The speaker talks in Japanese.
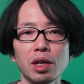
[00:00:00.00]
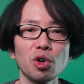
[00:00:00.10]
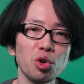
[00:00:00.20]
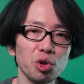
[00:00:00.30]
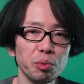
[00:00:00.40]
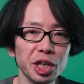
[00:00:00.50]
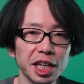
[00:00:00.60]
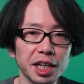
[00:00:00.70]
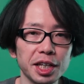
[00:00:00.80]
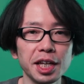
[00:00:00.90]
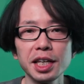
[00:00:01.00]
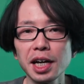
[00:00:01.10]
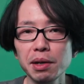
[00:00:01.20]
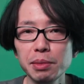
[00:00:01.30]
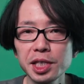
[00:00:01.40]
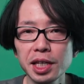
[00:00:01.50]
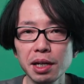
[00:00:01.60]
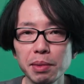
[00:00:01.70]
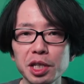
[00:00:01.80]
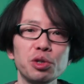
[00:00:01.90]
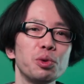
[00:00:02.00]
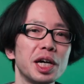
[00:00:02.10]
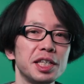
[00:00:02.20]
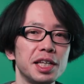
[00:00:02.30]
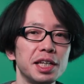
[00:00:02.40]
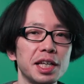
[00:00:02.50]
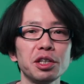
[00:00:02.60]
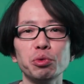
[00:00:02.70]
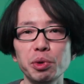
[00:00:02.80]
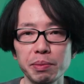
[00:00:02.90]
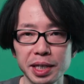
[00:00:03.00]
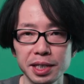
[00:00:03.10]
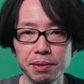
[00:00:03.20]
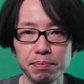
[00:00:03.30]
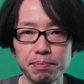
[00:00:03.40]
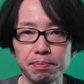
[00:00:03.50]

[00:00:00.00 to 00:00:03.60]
今後も何かネタが見つかれば紹介していきたいと思います。